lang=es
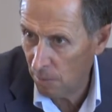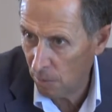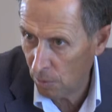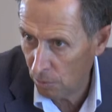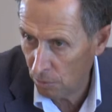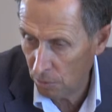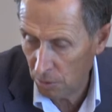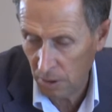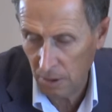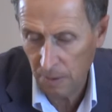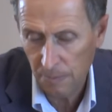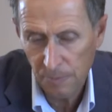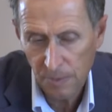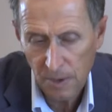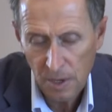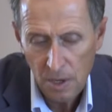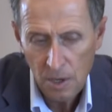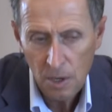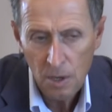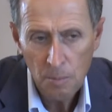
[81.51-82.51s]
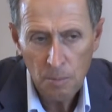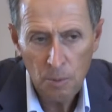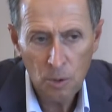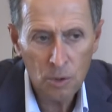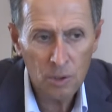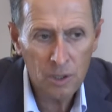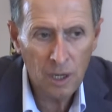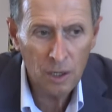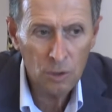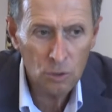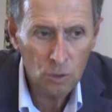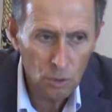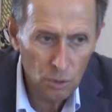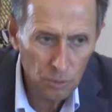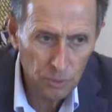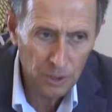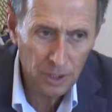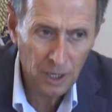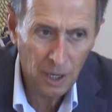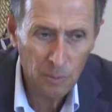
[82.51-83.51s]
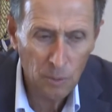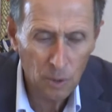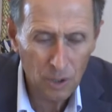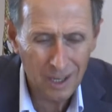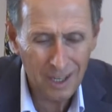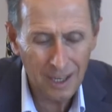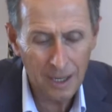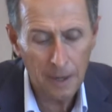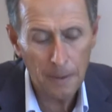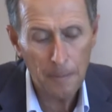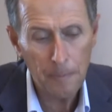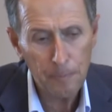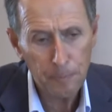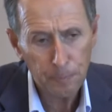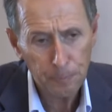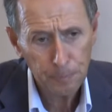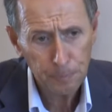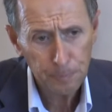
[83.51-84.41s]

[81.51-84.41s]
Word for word: producir. Por tanto, digamos que